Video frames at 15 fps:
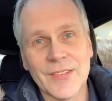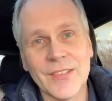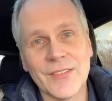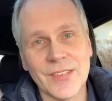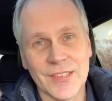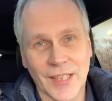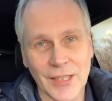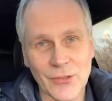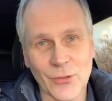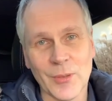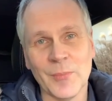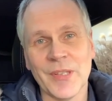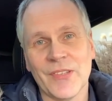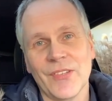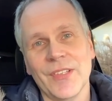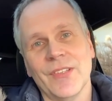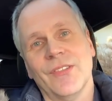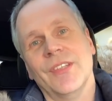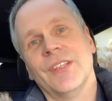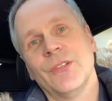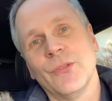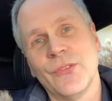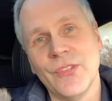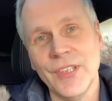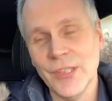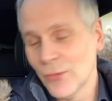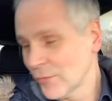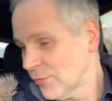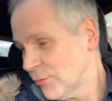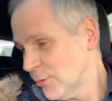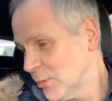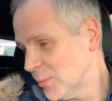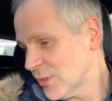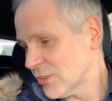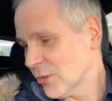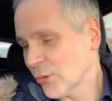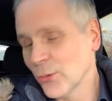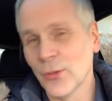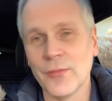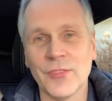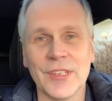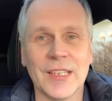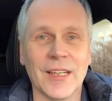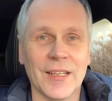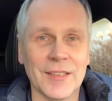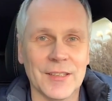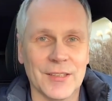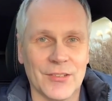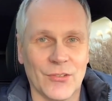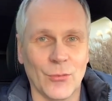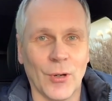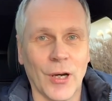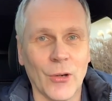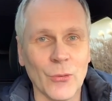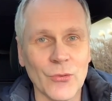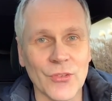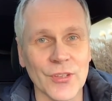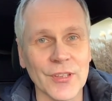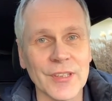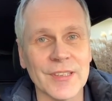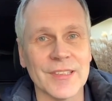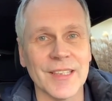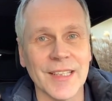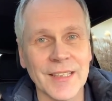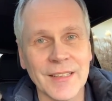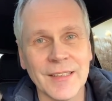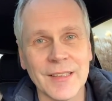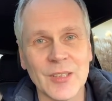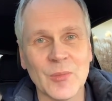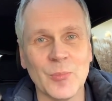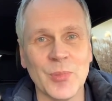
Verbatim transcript: sitze ich also im Mercedes EQC und fühle mich doch irgendwie gleich zu Hause, denn ich